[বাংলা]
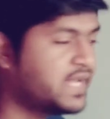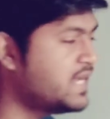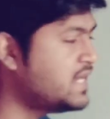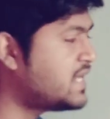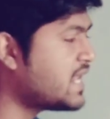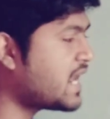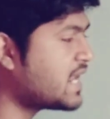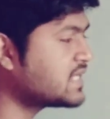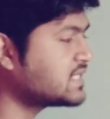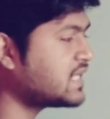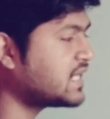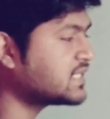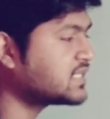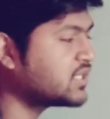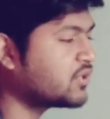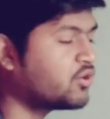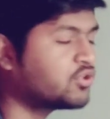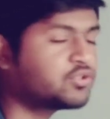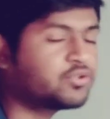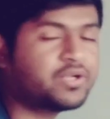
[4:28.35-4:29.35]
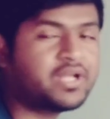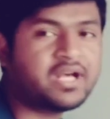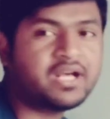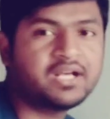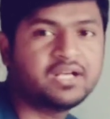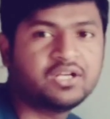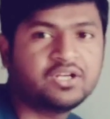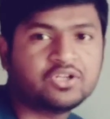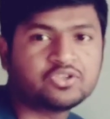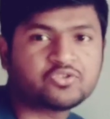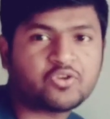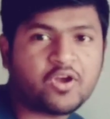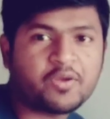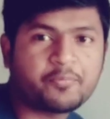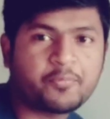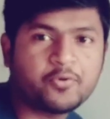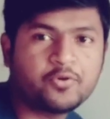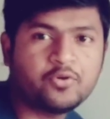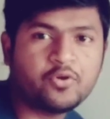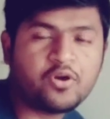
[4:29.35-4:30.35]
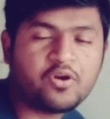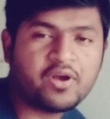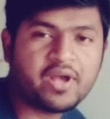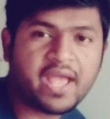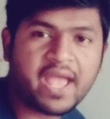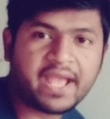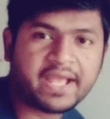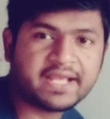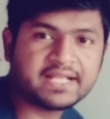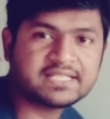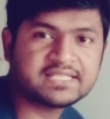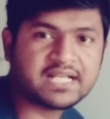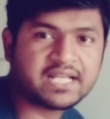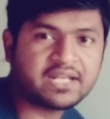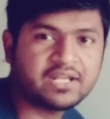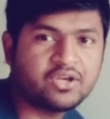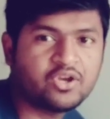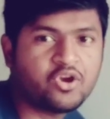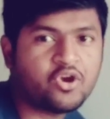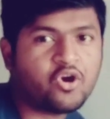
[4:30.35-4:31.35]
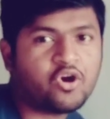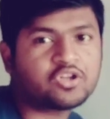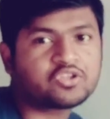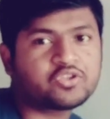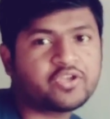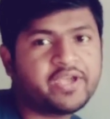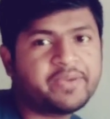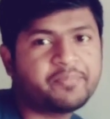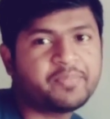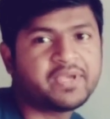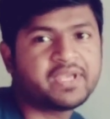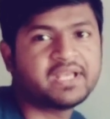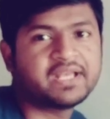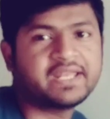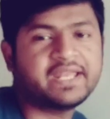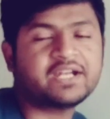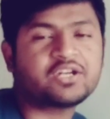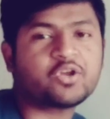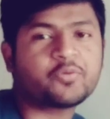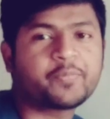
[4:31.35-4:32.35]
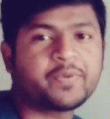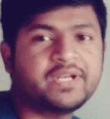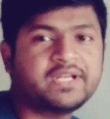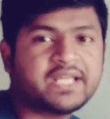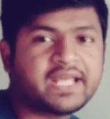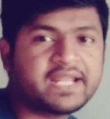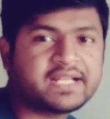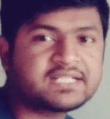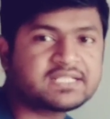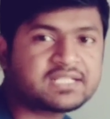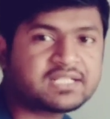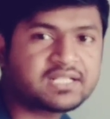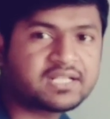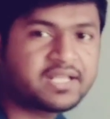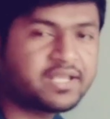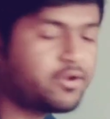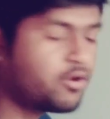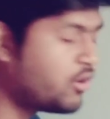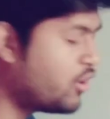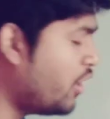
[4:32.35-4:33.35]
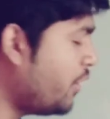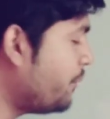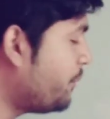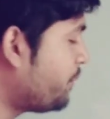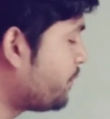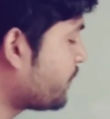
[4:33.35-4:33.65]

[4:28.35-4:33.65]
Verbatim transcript: ইন্টারেস্ট দাঁড়াচ্ছে কত না ছয় পূর্ণ একের চার অতএব রেট অফ ইন্টারেস্ট কি হলো